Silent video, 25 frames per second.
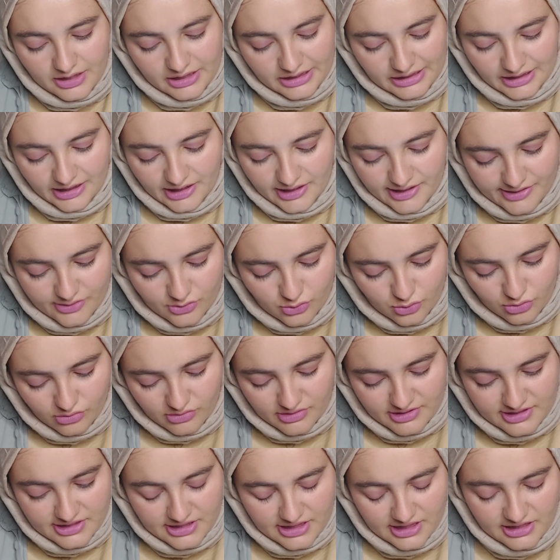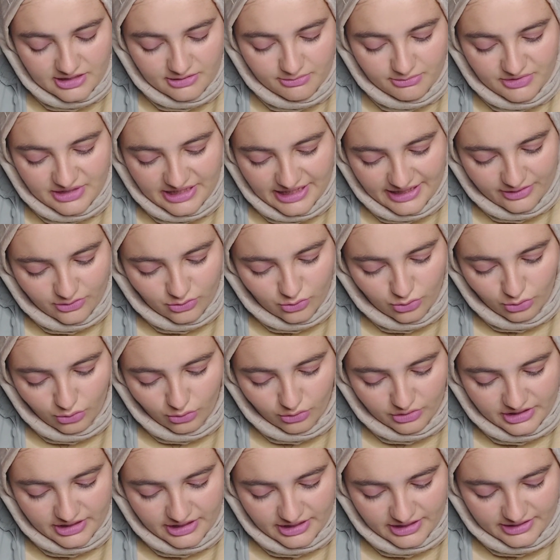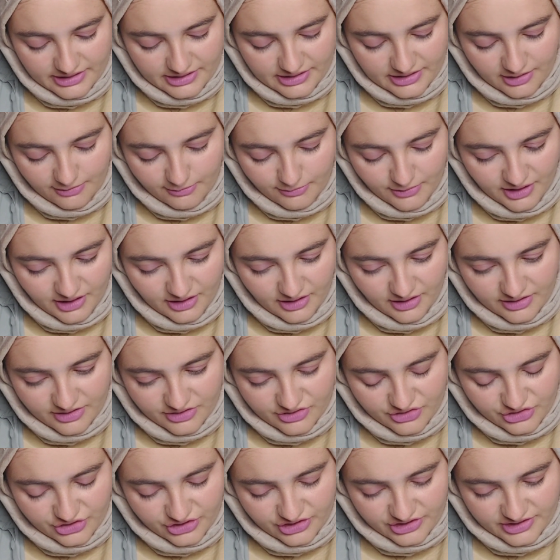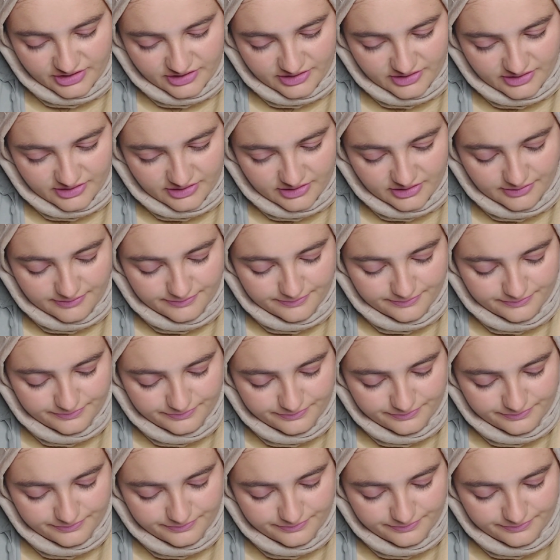Ya en son izlediğim neydi o K-drama açıkçası.